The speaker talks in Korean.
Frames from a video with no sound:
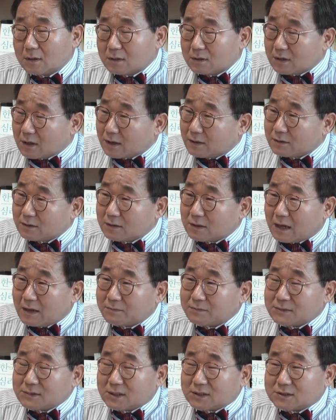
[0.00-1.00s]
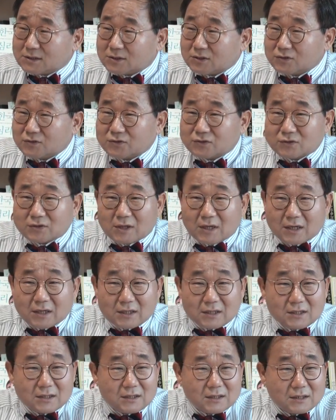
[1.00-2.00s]
결혼을 통해서. 남자 친구가
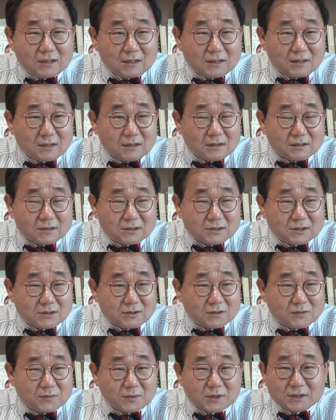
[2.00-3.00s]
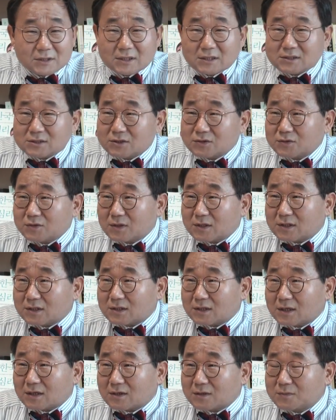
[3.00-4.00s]
이 지금 여자
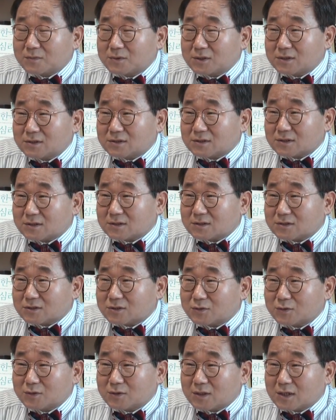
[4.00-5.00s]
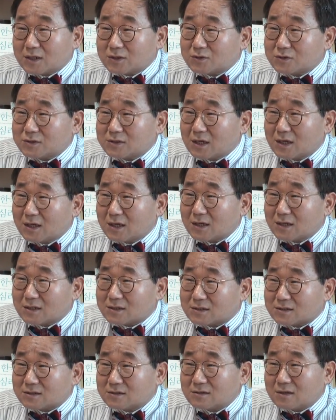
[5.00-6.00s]
친구한테 금전적인 지원을 해줄 생각이
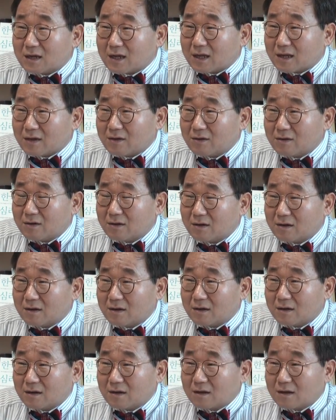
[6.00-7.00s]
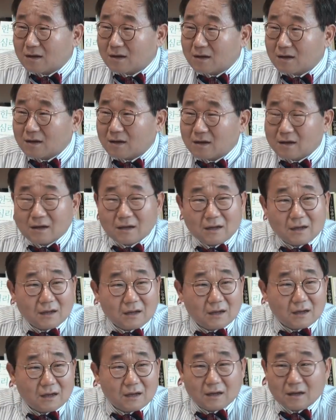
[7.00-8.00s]
있을까요? 어,
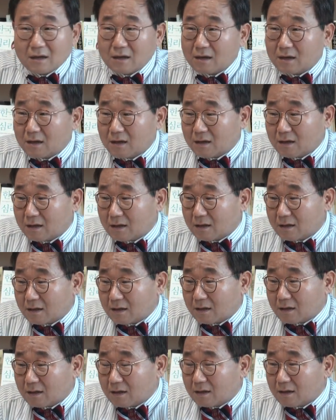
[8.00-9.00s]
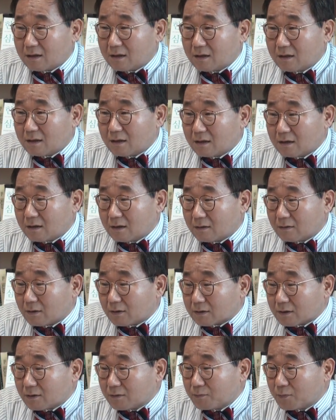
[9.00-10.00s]
여기 표현한 게 그 말이 아닌가요?
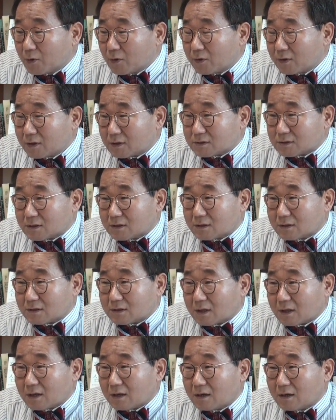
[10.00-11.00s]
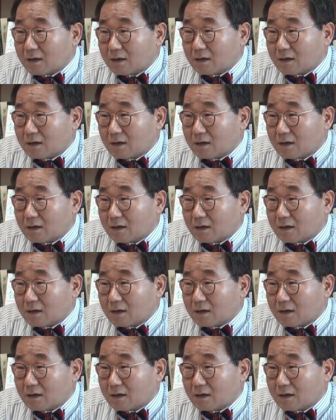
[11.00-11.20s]
그럼? 어떤 표현이 있었는데요?